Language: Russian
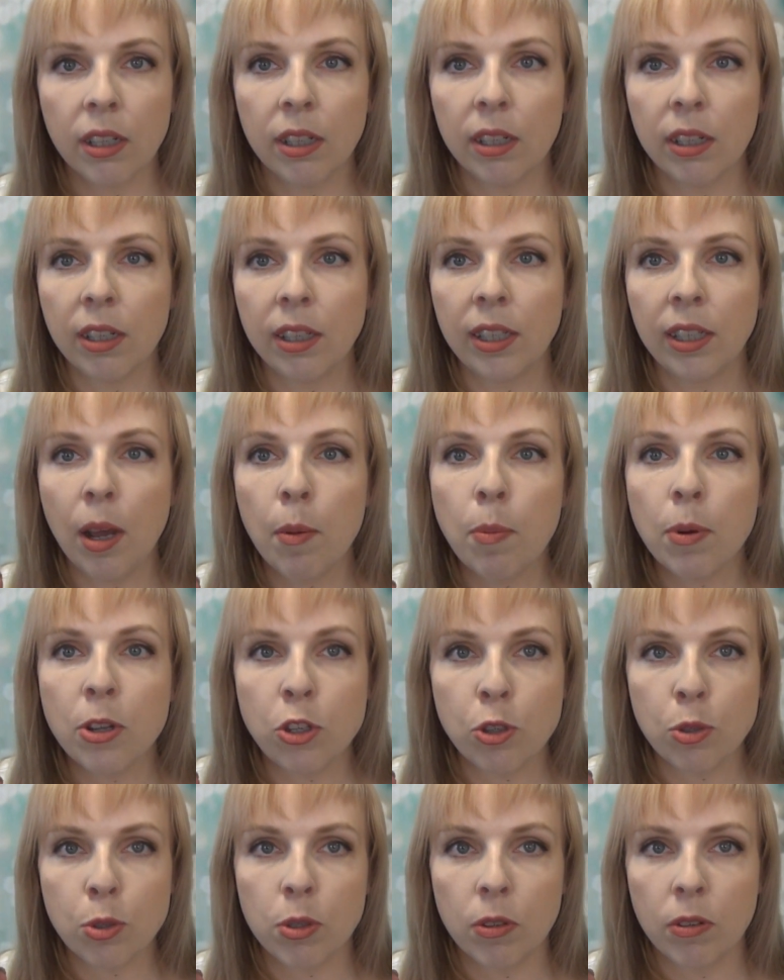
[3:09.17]
А, я
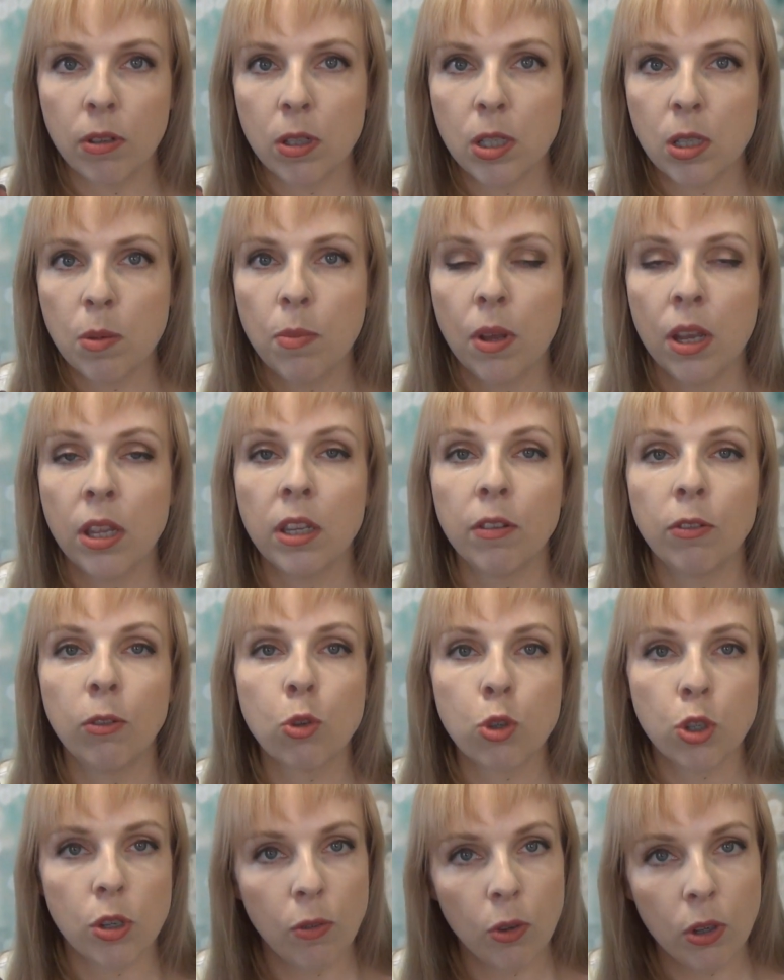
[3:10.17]
почувствовала себя не в
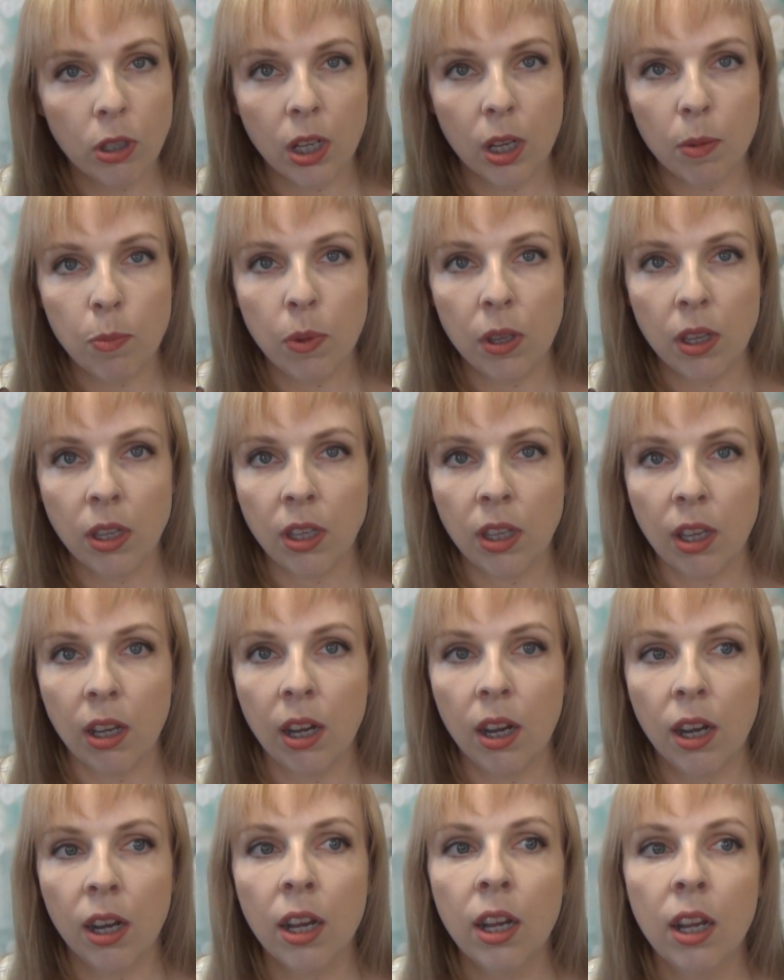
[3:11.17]
душевой кабине,
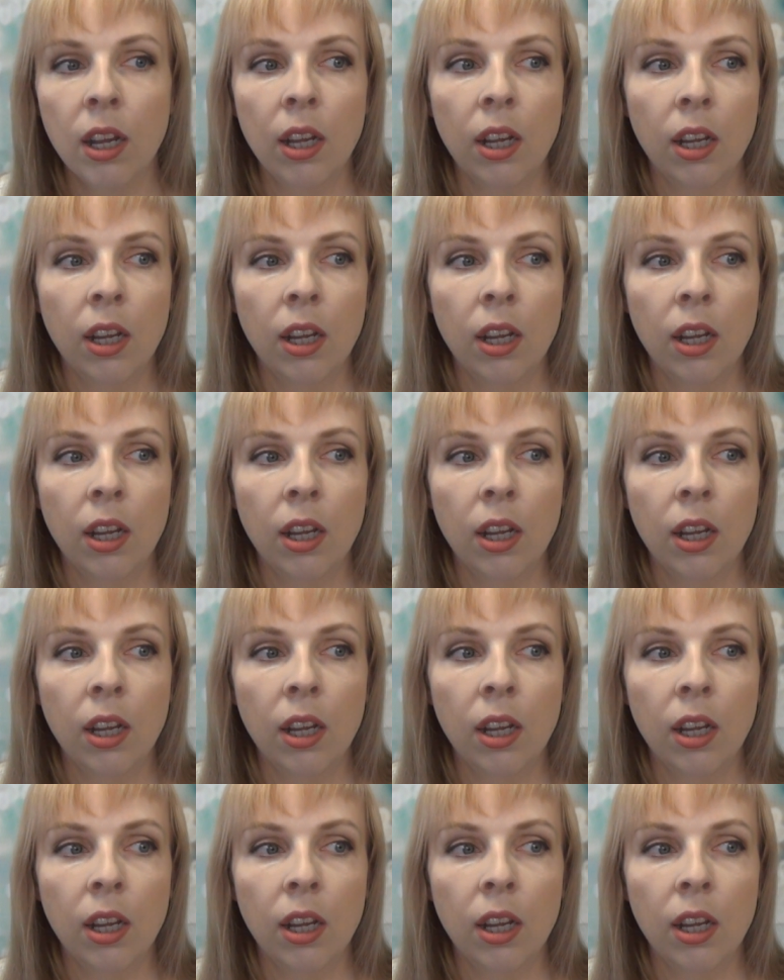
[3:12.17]
а